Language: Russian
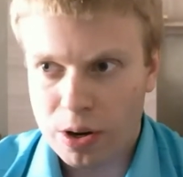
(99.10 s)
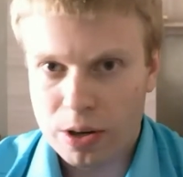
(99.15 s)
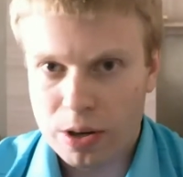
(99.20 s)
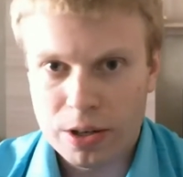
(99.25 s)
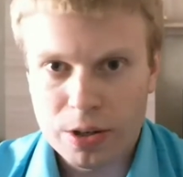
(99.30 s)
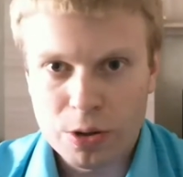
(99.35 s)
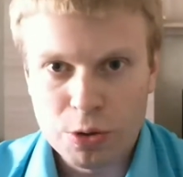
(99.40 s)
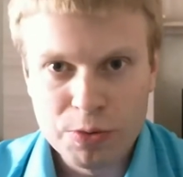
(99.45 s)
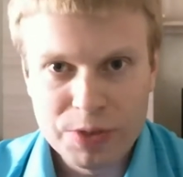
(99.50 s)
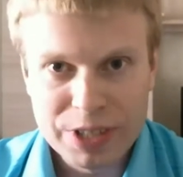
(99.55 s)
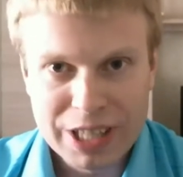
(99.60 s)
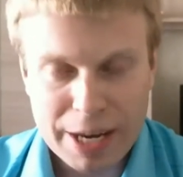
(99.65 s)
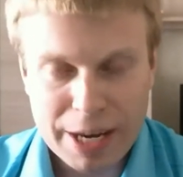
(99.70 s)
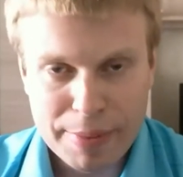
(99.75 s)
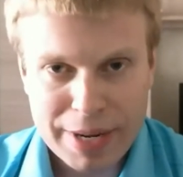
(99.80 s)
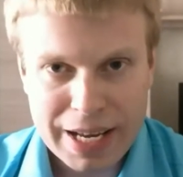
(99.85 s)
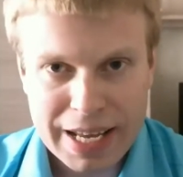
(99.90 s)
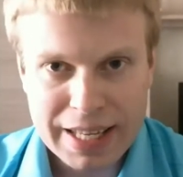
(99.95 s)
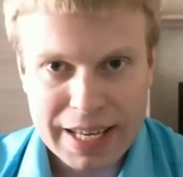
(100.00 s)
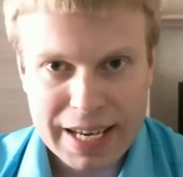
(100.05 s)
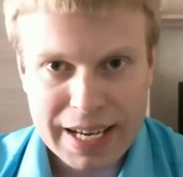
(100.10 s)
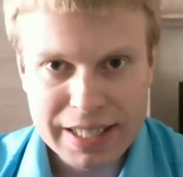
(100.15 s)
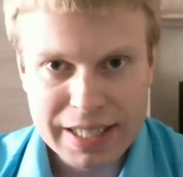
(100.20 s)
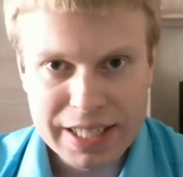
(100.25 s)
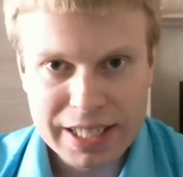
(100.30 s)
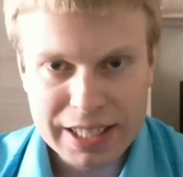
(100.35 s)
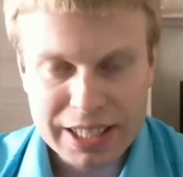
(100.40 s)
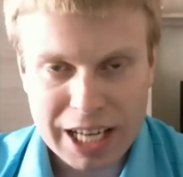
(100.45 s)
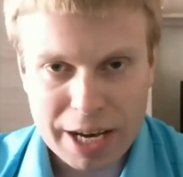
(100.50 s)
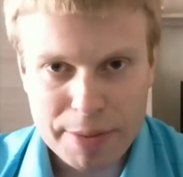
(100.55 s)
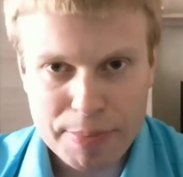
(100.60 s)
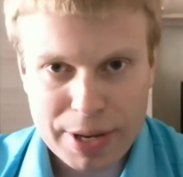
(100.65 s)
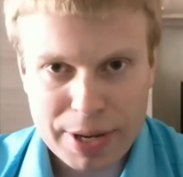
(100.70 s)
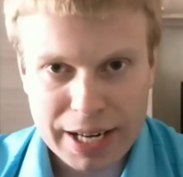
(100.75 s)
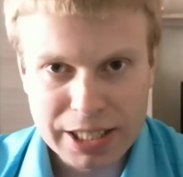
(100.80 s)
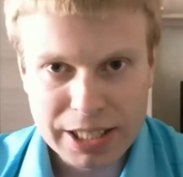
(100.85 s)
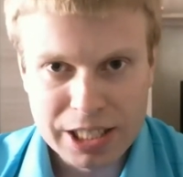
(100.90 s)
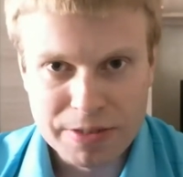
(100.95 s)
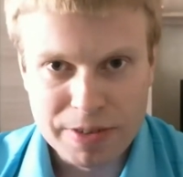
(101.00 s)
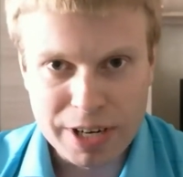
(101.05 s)
Уведомления они от
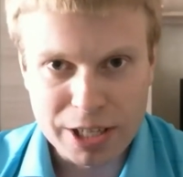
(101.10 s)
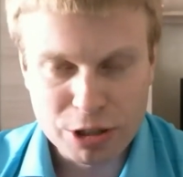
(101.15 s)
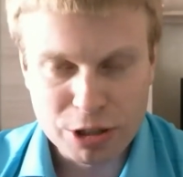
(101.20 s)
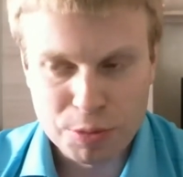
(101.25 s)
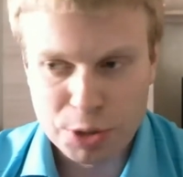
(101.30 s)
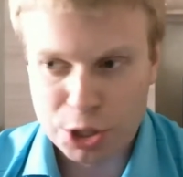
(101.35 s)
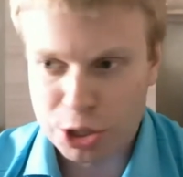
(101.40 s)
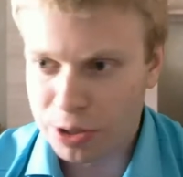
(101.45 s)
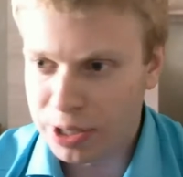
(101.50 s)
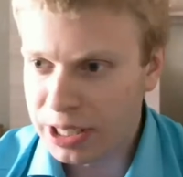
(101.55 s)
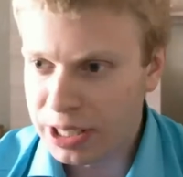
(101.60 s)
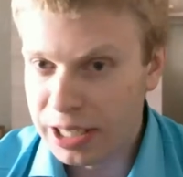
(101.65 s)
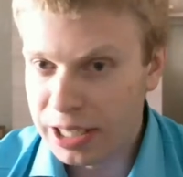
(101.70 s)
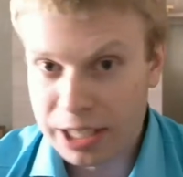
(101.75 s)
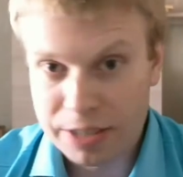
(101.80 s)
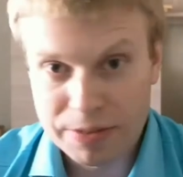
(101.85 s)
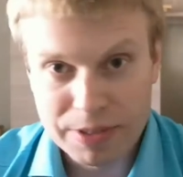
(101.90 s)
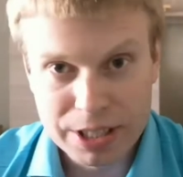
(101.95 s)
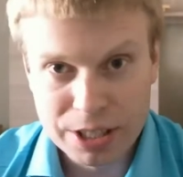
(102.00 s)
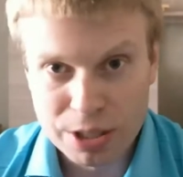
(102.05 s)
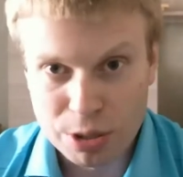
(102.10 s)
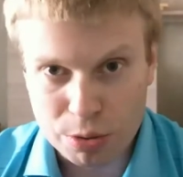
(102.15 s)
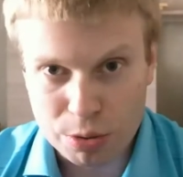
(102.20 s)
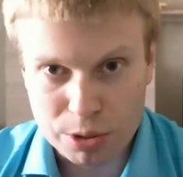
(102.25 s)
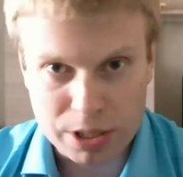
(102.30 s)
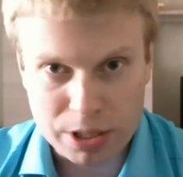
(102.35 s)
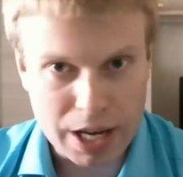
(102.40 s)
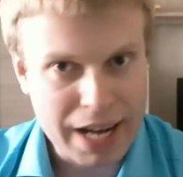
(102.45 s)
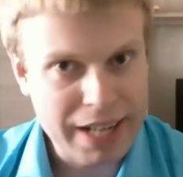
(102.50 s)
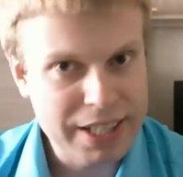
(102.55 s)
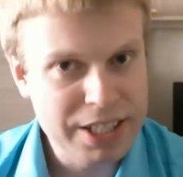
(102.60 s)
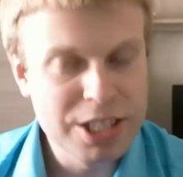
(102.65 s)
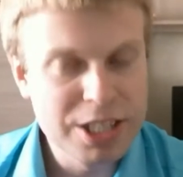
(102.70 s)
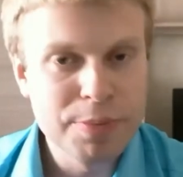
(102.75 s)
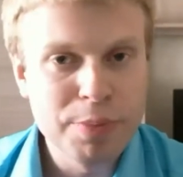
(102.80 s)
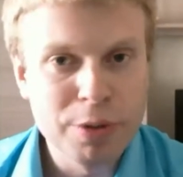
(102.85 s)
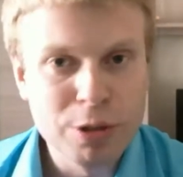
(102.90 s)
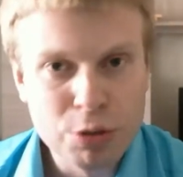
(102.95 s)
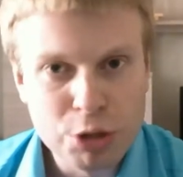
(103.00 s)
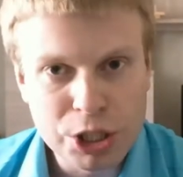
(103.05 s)
кооператива о том, что они ликвидируются, они не
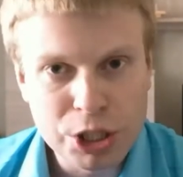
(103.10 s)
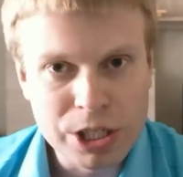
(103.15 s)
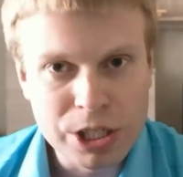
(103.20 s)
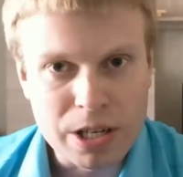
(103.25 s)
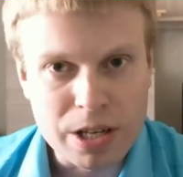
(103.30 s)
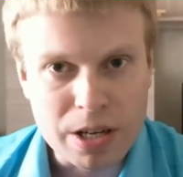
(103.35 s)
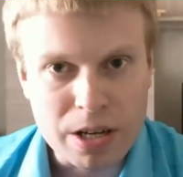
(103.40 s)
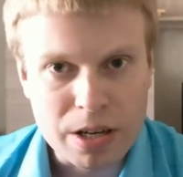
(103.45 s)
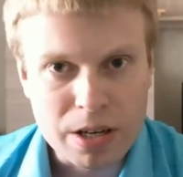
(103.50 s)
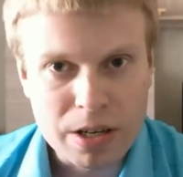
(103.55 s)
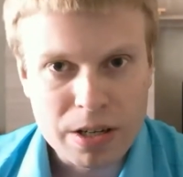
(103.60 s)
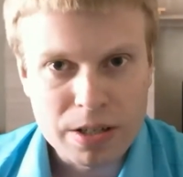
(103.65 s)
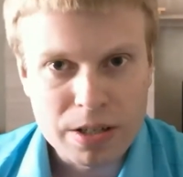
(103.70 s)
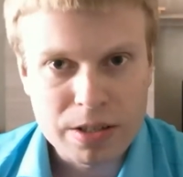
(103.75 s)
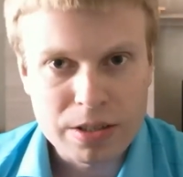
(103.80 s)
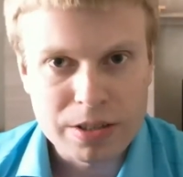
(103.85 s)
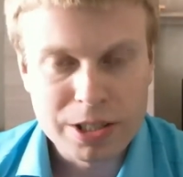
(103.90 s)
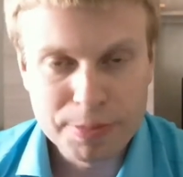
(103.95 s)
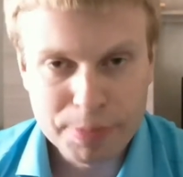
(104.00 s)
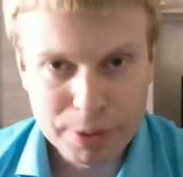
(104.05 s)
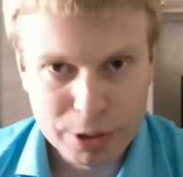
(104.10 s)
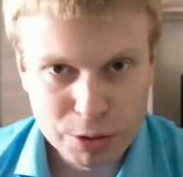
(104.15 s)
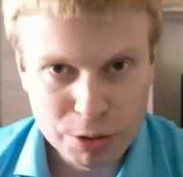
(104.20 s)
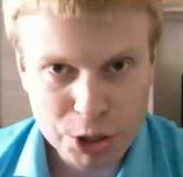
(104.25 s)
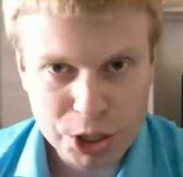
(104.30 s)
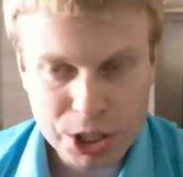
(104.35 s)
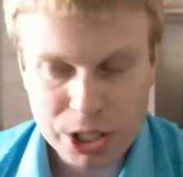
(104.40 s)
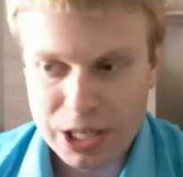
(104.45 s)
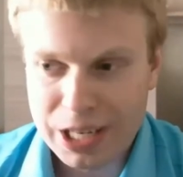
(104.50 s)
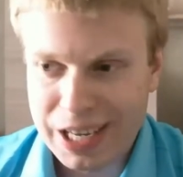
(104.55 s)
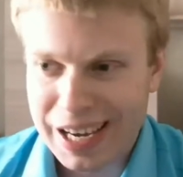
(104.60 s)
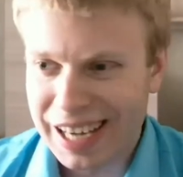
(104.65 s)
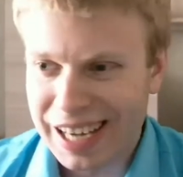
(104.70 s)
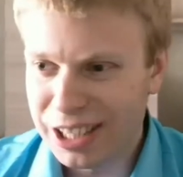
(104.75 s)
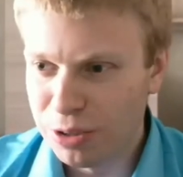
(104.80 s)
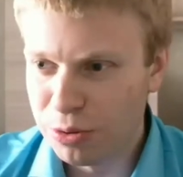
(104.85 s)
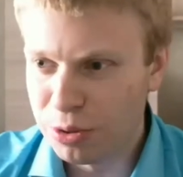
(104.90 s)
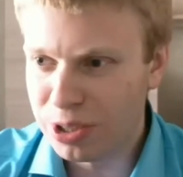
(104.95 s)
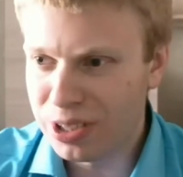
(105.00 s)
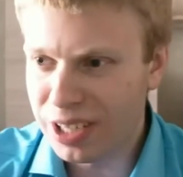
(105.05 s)
получили. Не получили,
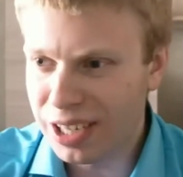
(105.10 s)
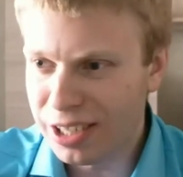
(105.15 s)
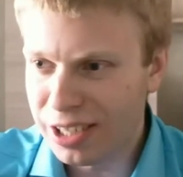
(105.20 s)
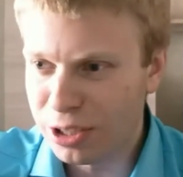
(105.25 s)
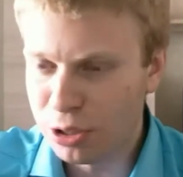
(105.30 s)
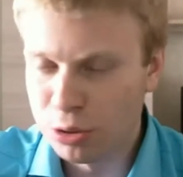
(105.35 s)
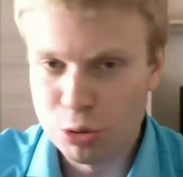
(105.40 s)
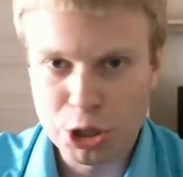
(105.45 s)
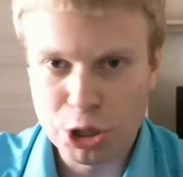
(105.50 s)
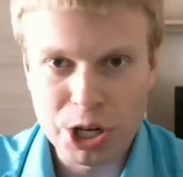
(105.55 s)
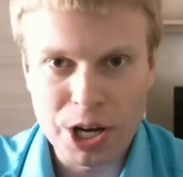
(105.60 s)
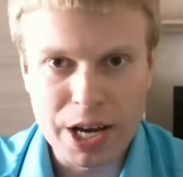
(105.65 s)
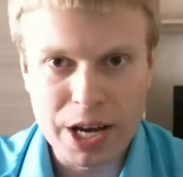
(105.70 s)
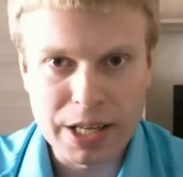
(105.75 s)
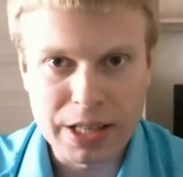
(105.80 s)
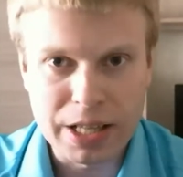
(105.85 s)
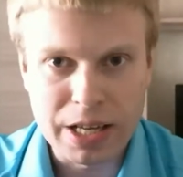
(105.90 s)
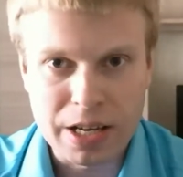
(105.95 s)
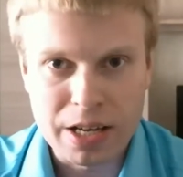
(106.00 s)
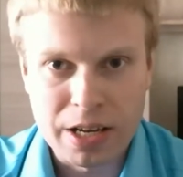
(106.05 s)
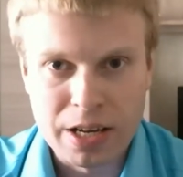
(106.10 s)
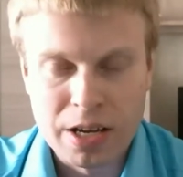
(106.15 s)
они узнали случайно.